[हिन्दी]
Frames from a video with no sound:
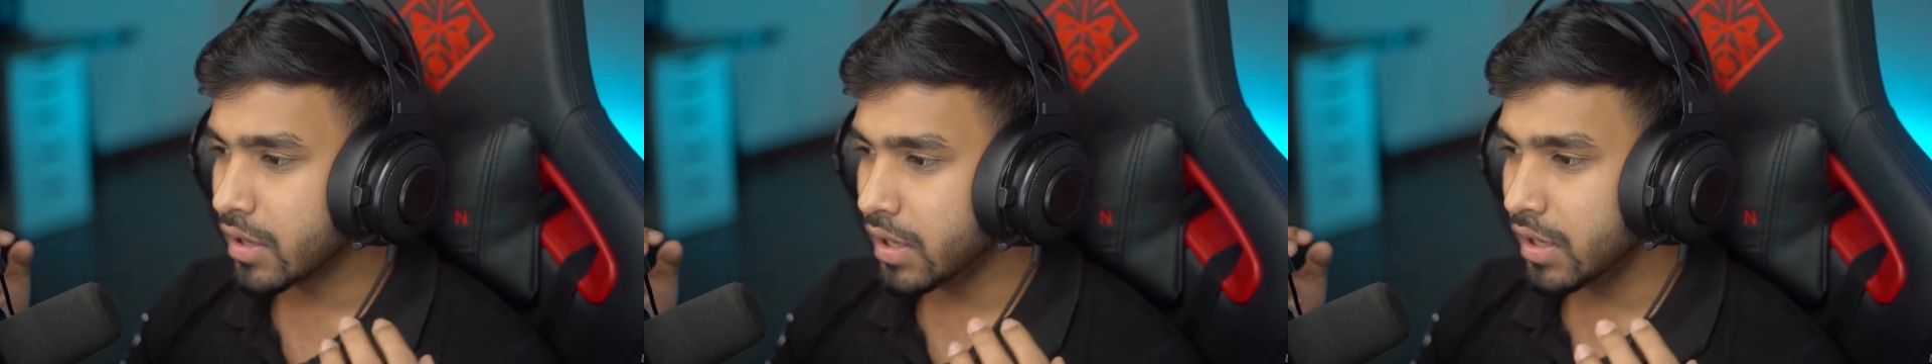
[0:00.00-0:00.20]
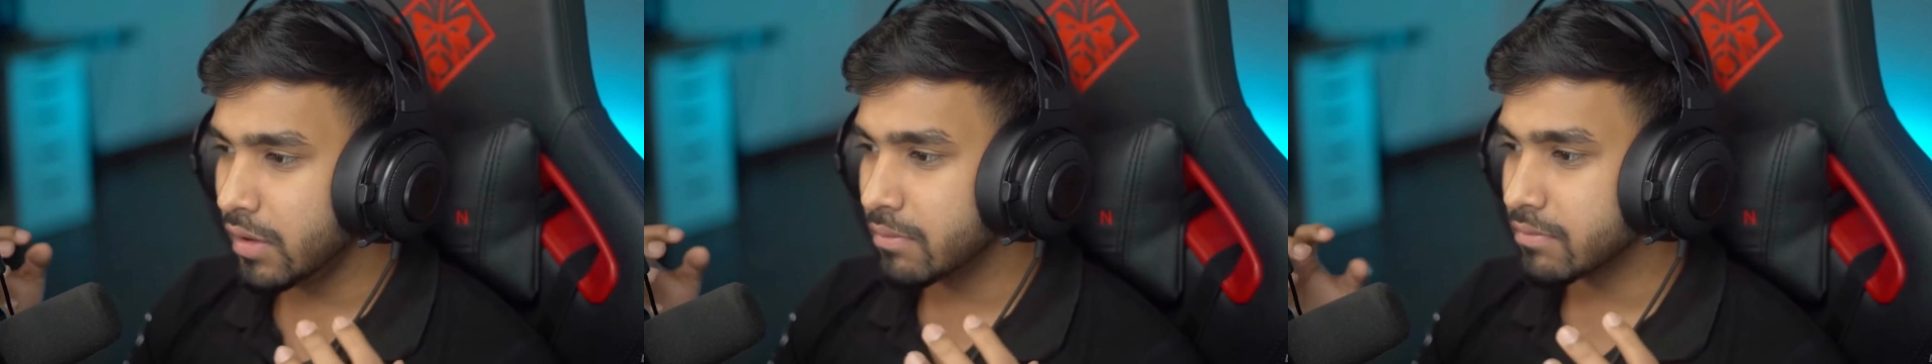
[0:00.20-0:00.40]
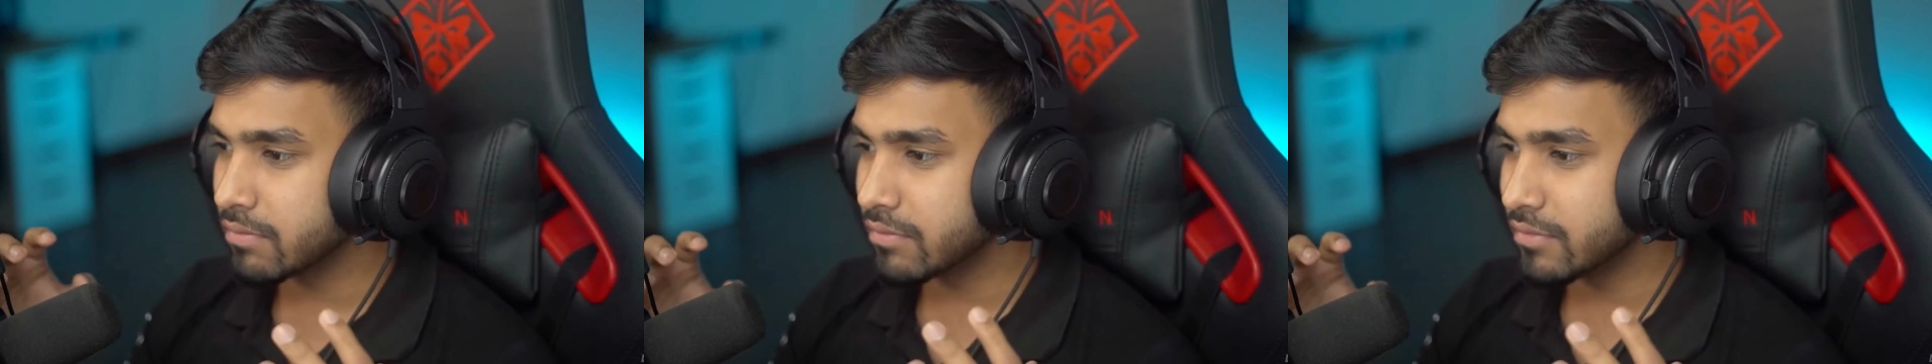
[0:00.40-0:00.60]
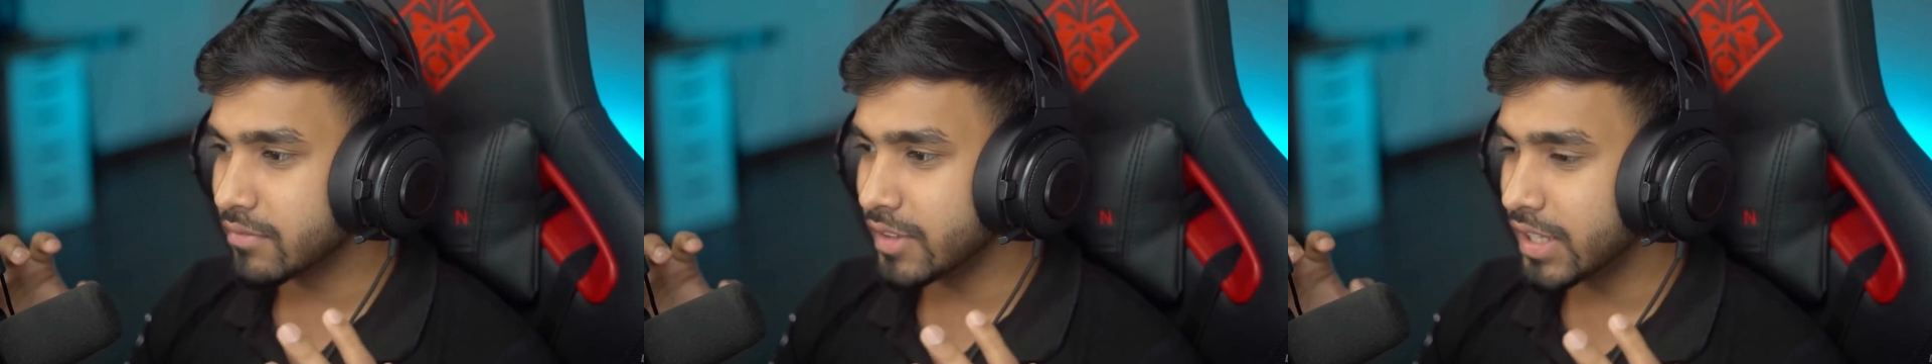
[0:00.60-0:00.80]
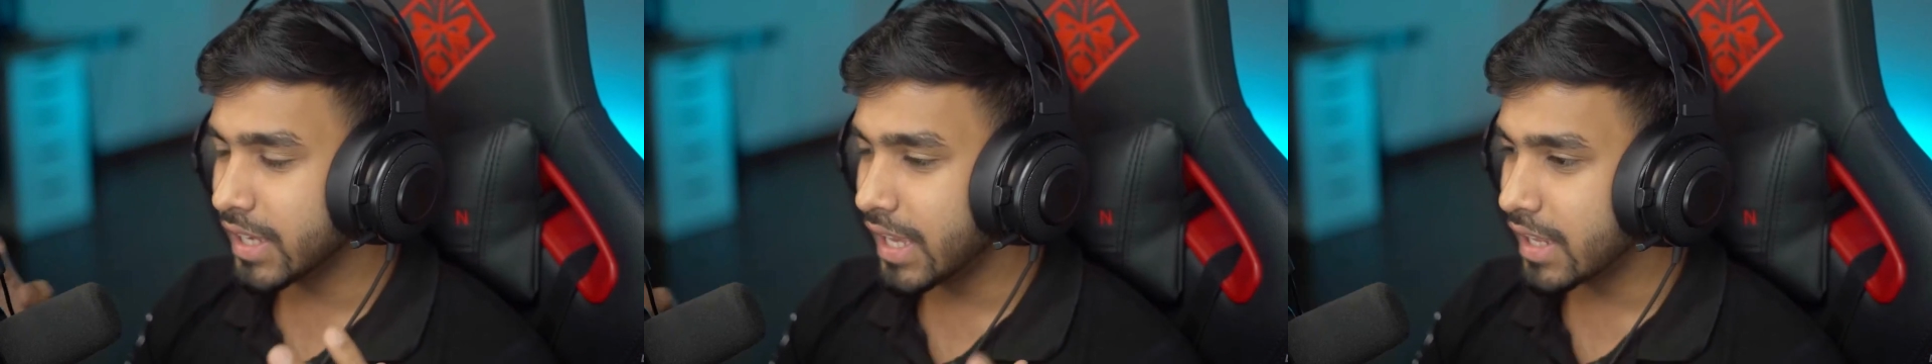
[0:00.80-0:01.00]
कि
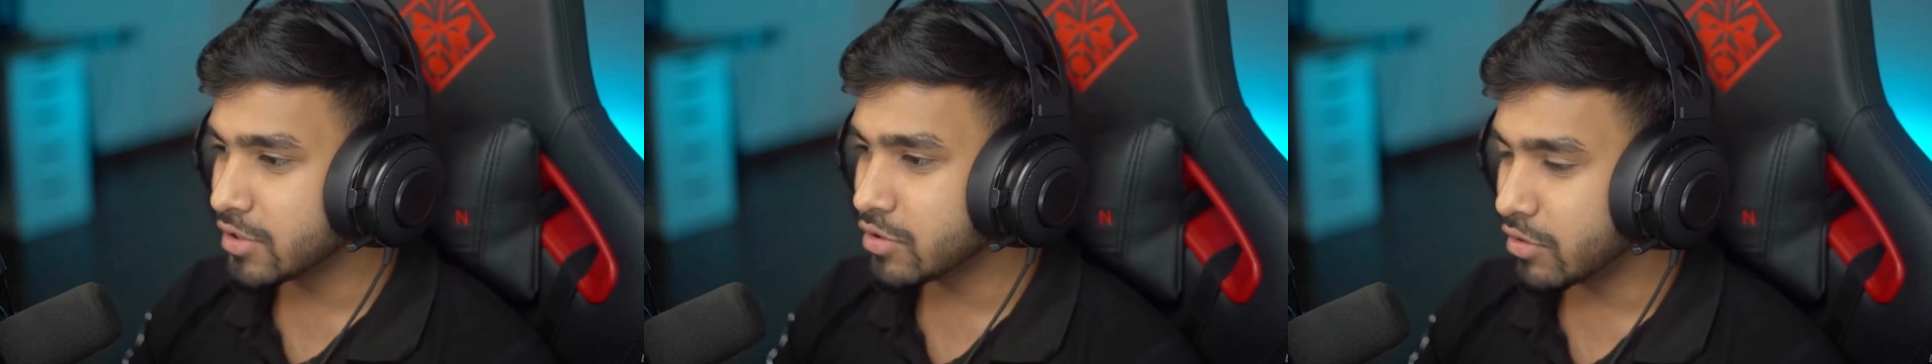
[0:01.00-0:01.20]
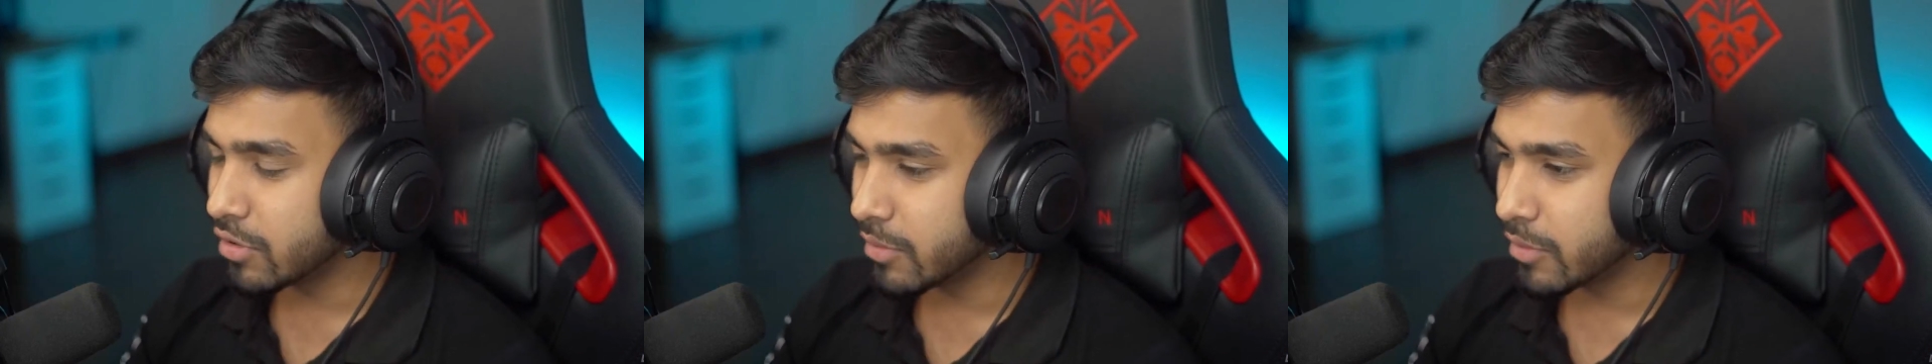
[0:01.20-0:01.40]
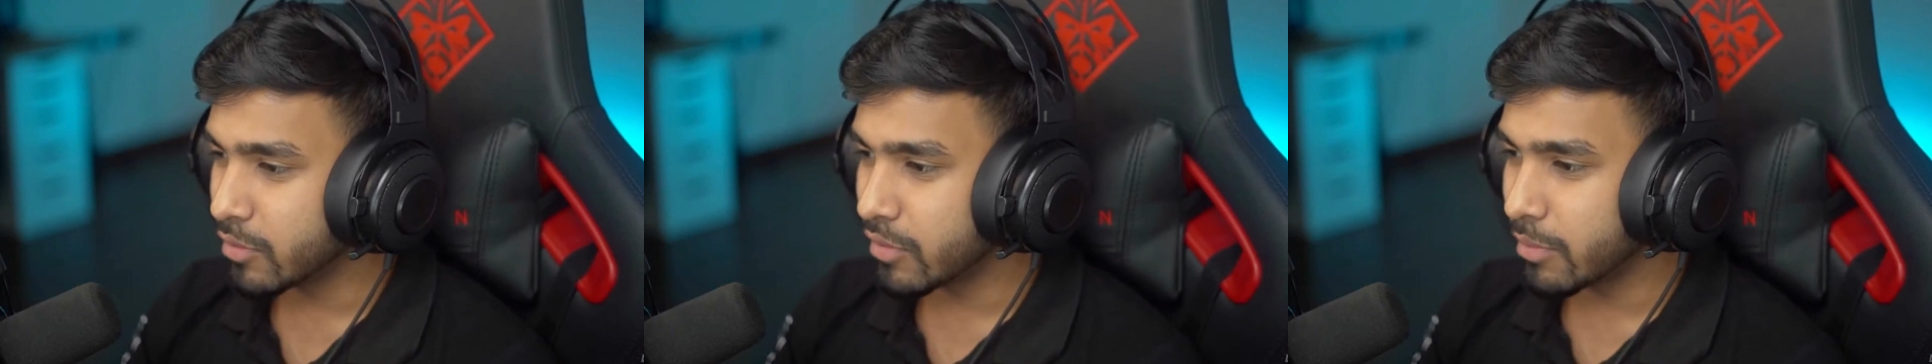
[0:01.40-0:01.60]
यार छोड़ो